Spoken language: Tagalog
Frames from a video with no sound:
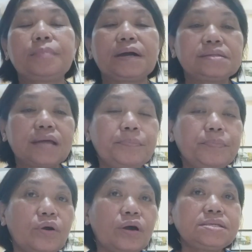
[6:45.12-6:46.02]

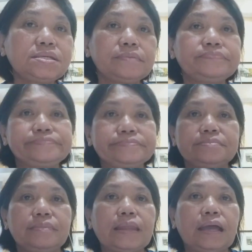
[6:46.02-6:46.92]
Pagkatapos,
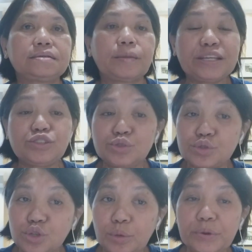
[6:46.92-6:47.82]
sa may
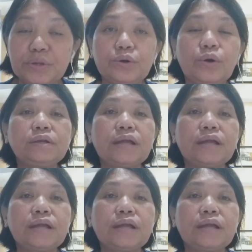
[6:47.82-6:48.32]
susundo po ito,